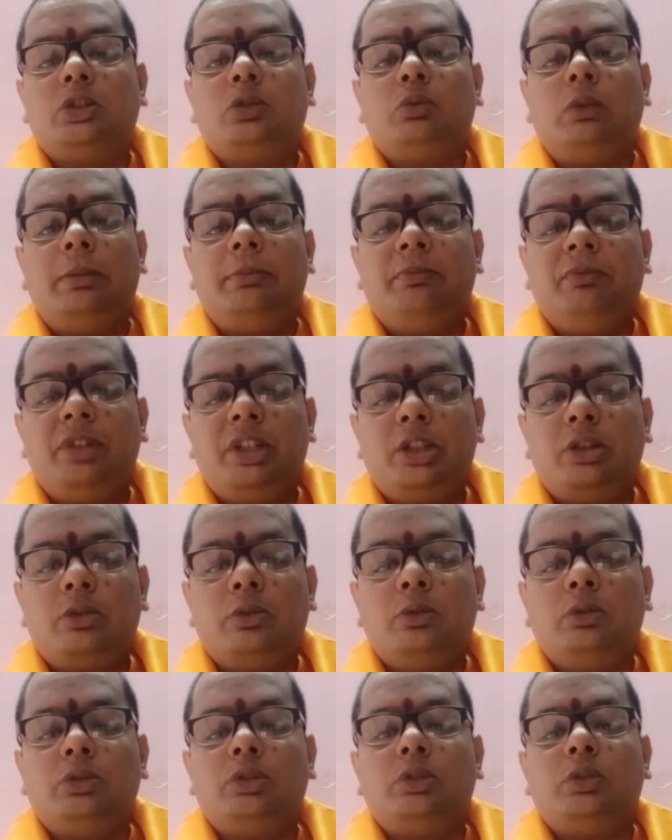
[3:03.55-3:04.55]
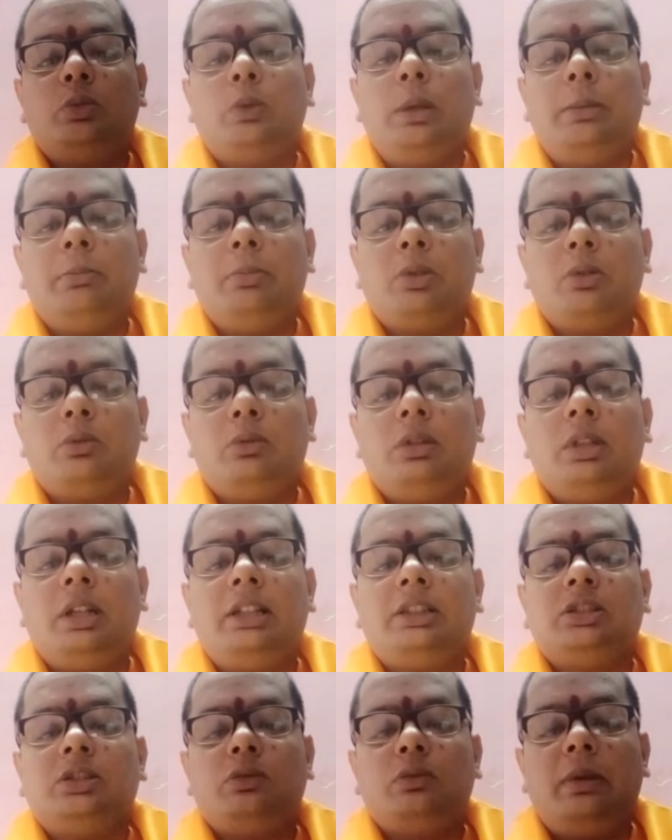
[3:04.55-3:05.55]
துவம் விஷ்ணுஸ் துவம்
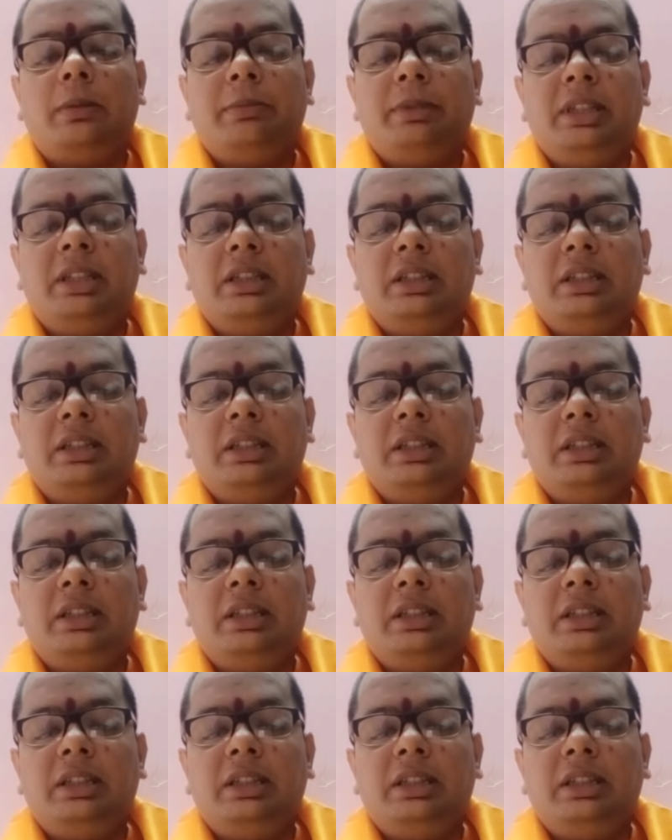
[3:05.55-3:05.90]
ருத்ரஸ் துவம்